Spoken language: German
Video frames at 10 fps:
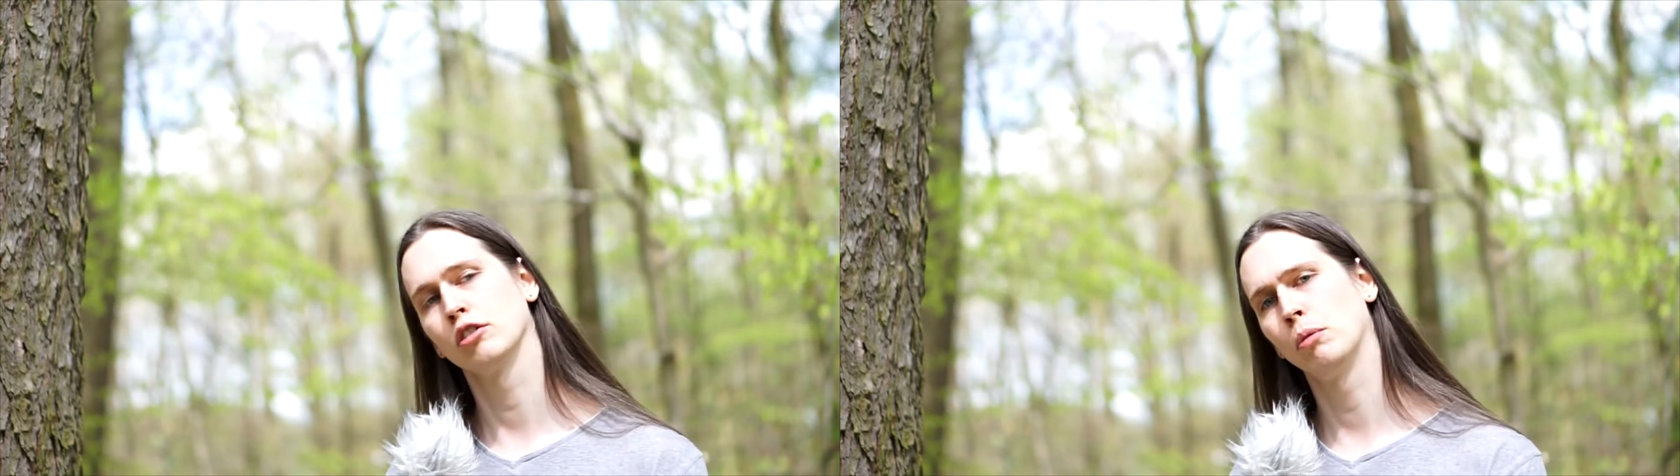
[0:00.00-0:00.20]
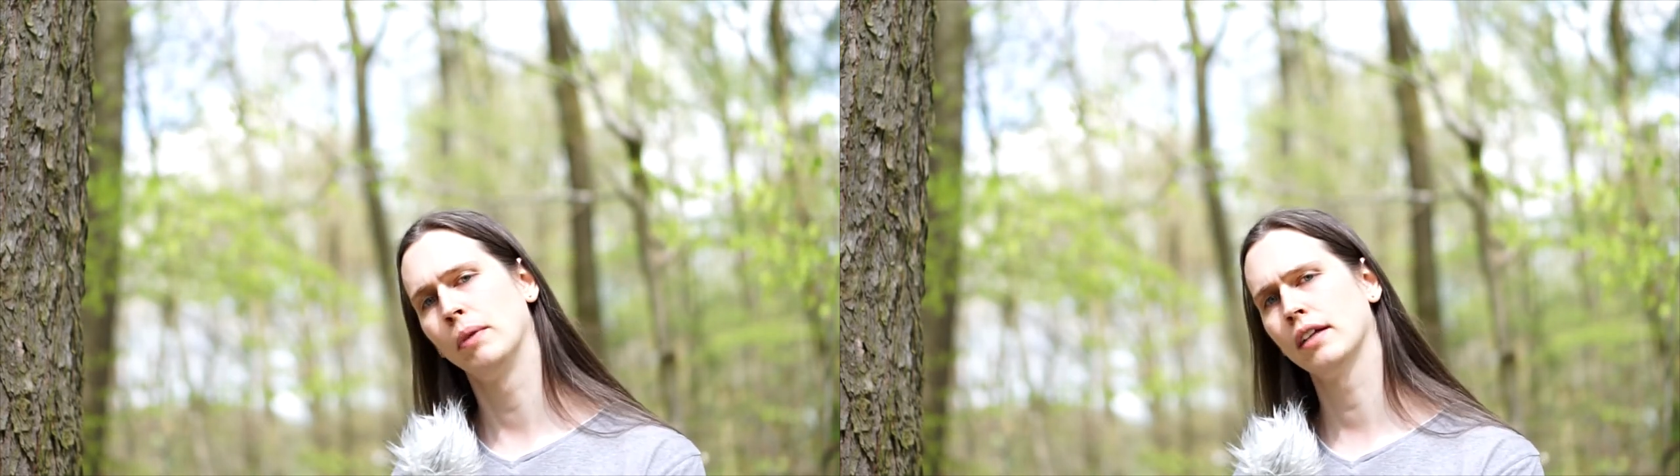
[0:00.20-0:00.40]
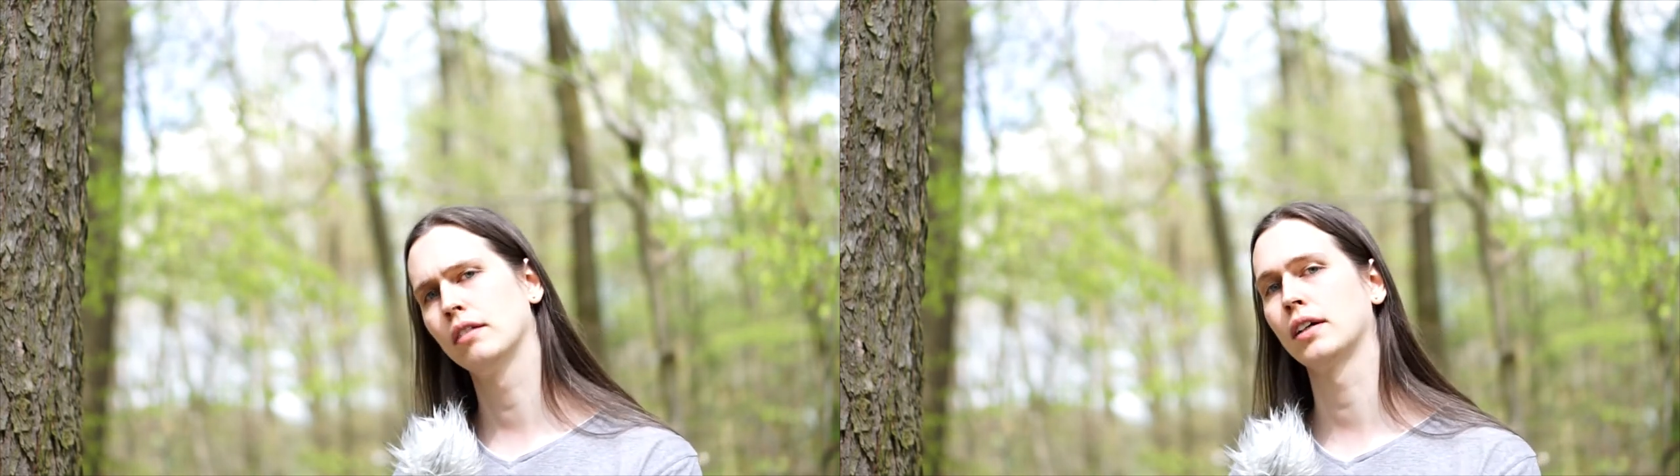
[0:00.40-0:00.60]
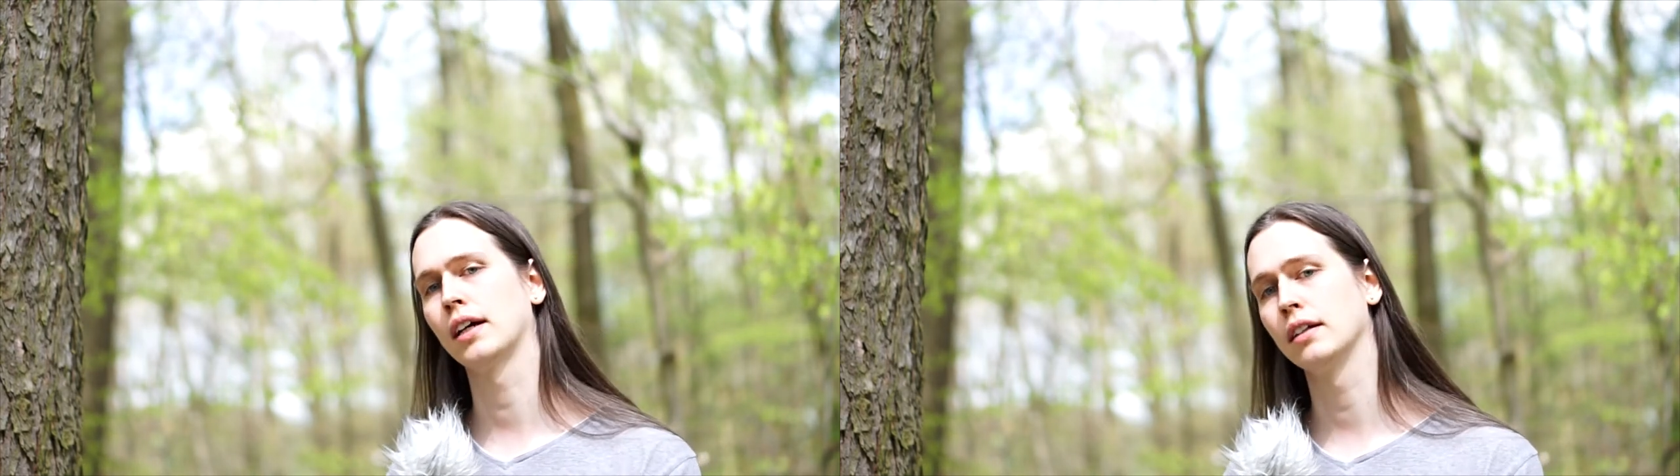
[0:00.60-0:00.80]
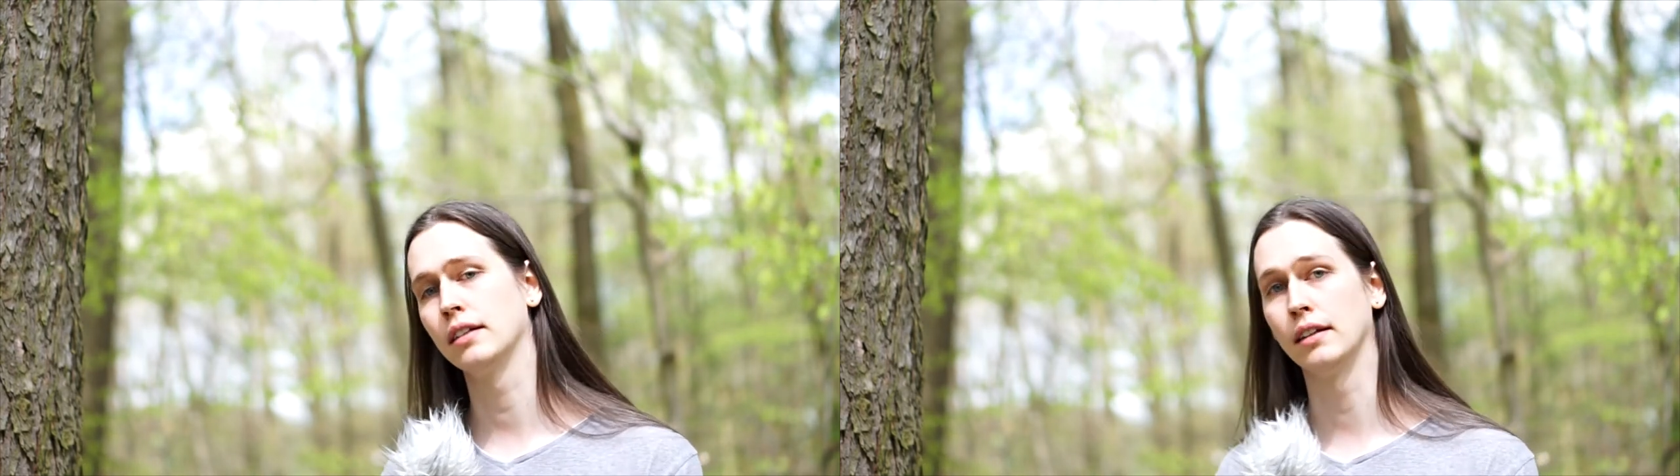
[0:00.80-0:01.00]
auch mehr zur
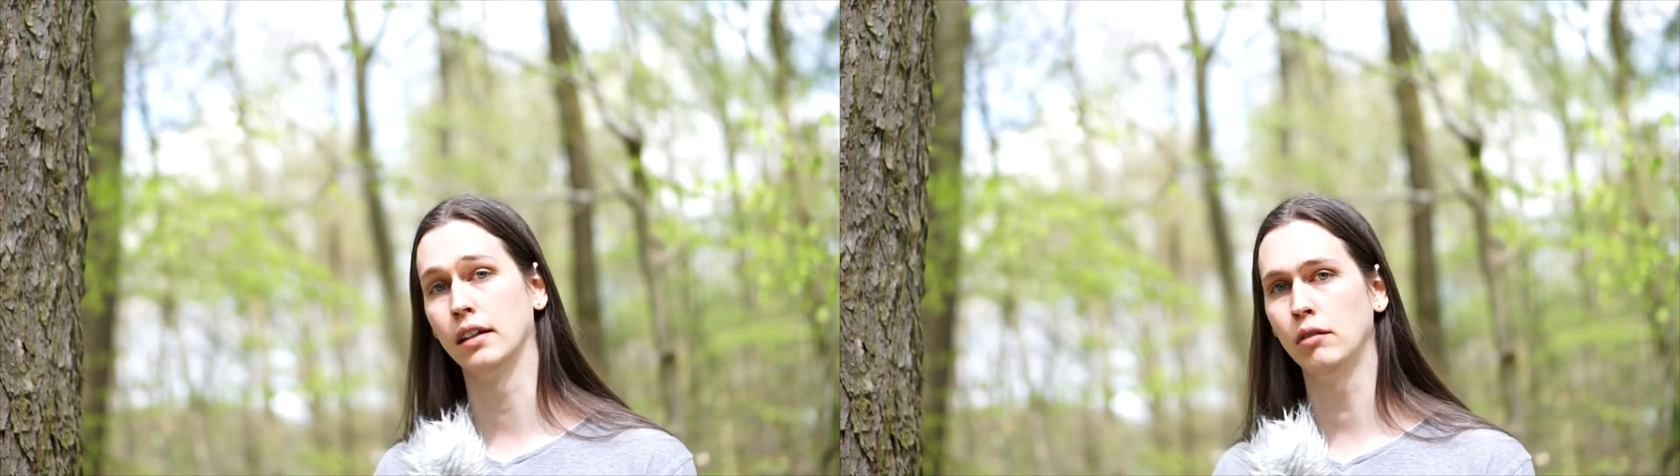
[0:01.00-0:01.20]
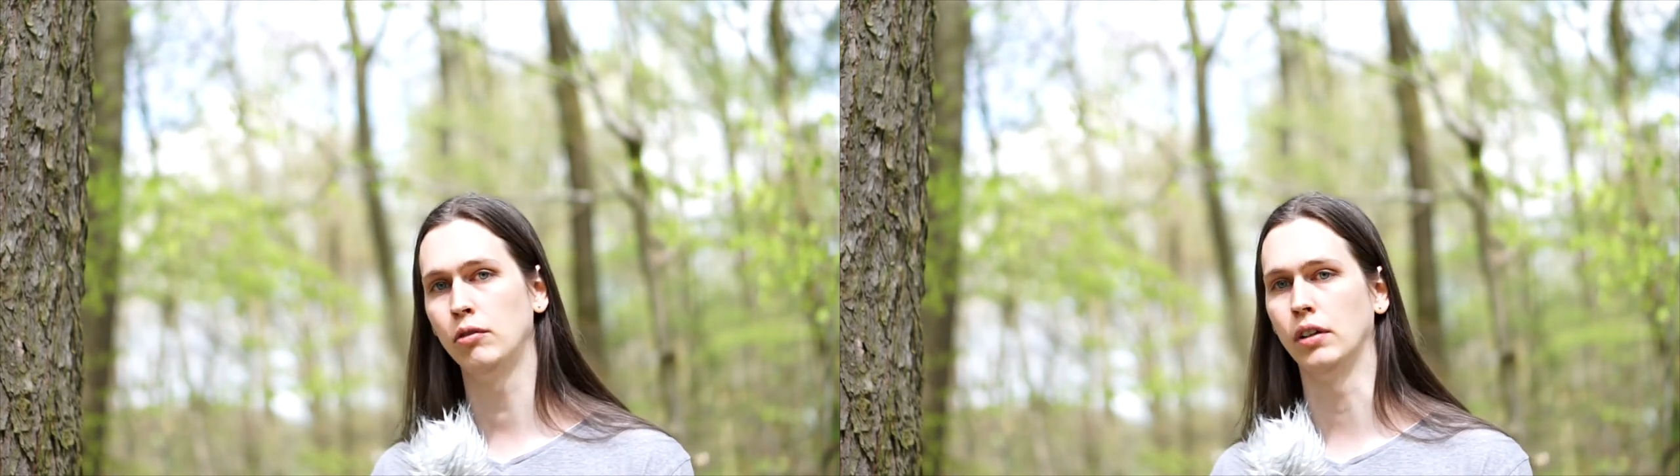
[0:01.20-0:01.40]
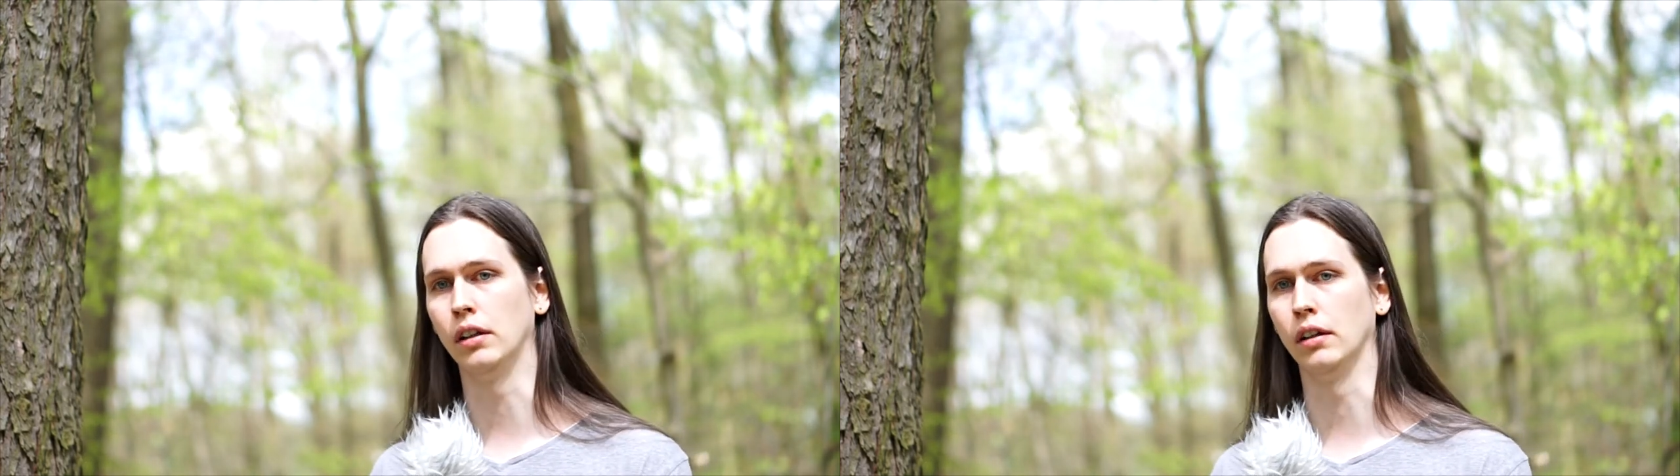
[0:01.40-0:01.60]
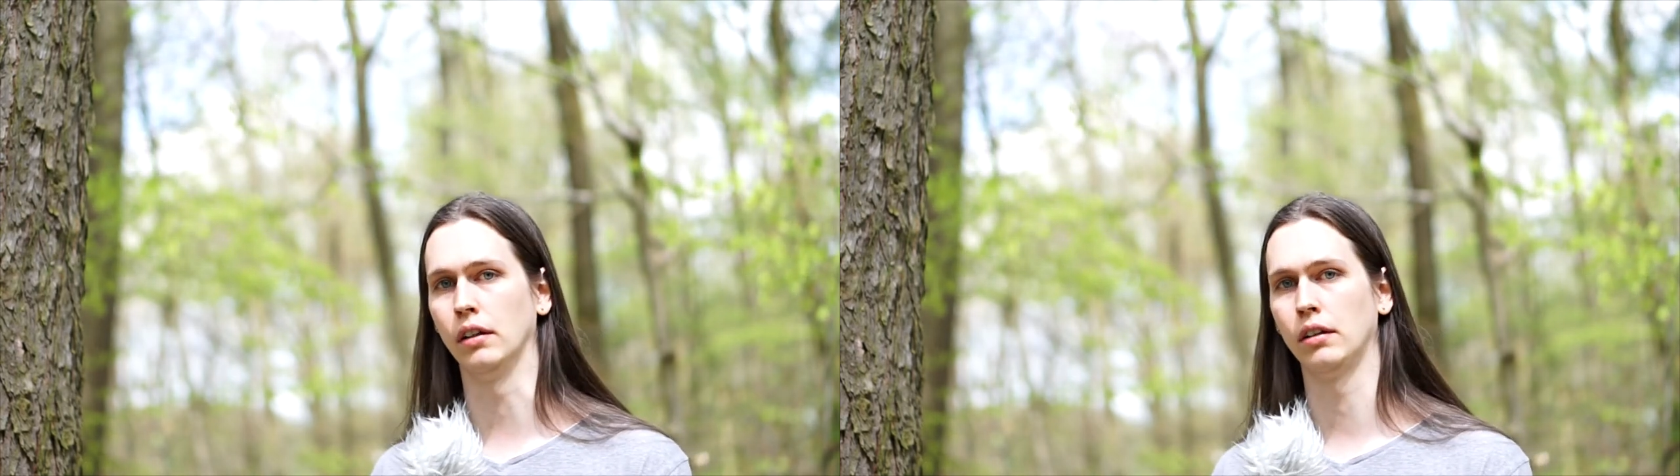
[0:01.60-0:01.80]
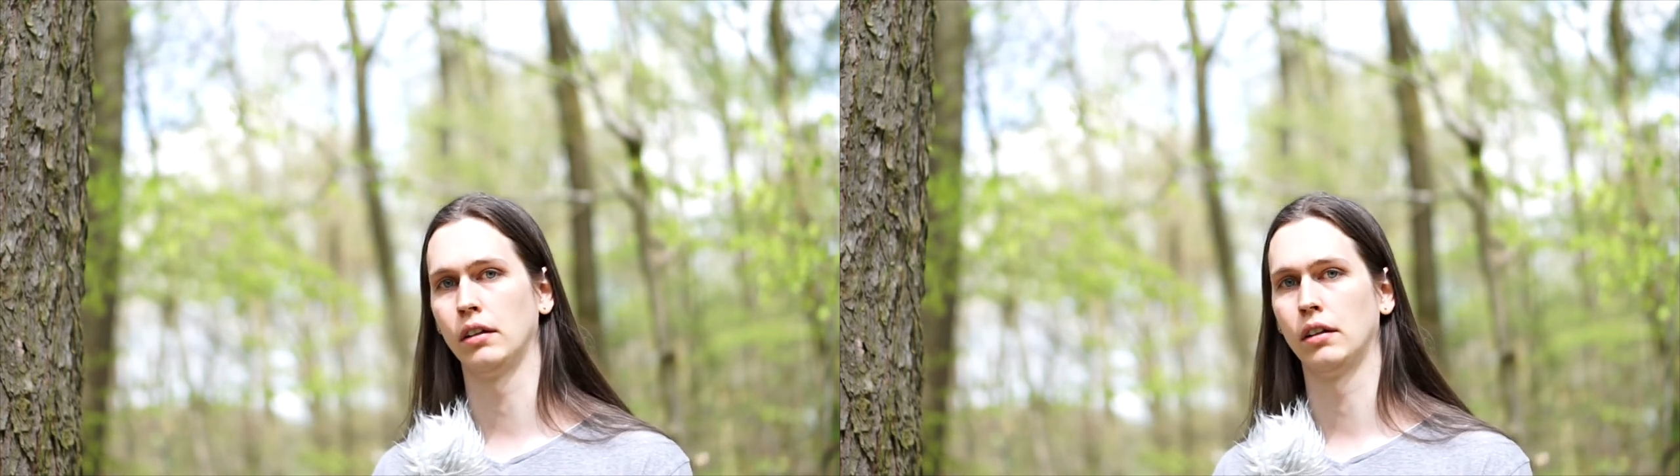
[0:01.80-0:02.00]
Realität hinfindet.